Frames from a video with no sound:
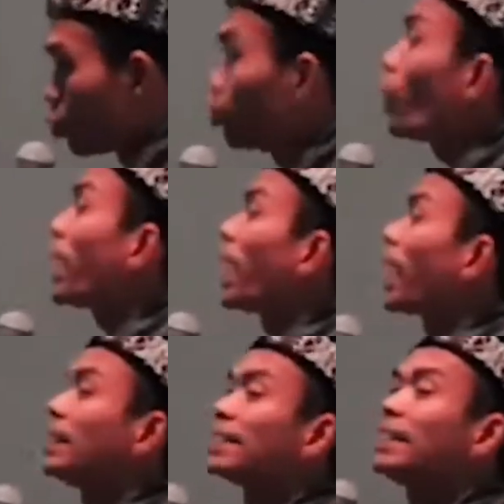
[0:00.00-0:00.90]
Dulu anak
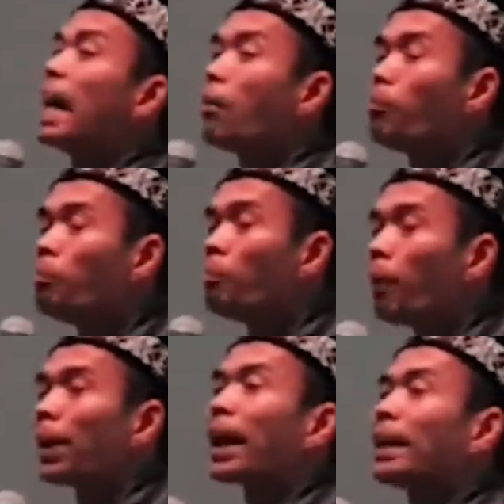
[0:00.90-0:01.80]
gadis diam,
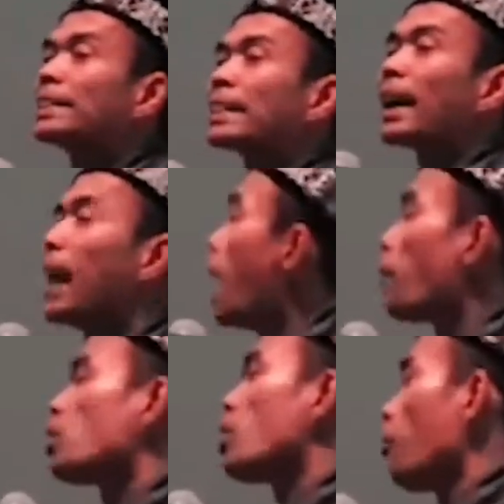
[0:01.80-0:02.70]
anak gadis sekarang
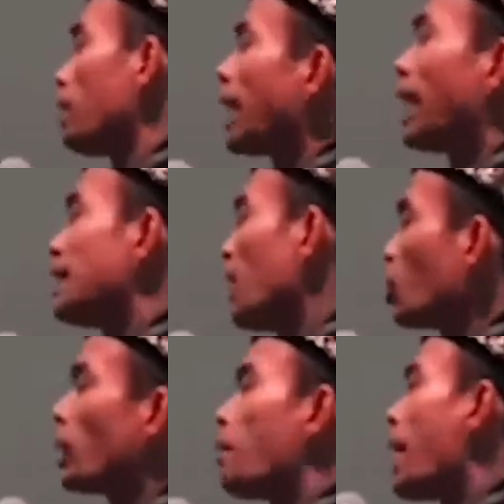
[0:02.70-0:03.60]
mau jawab iya aja
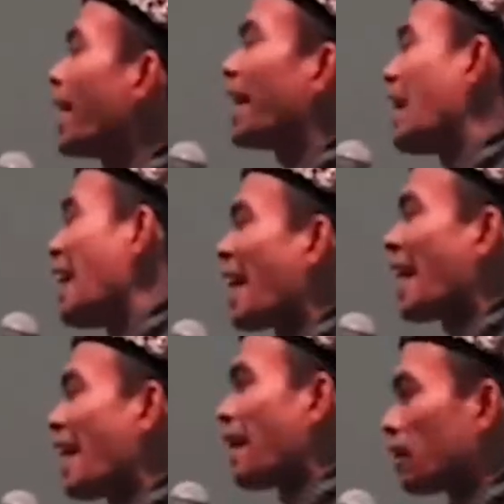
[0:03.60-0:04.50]
atau iya banget ya.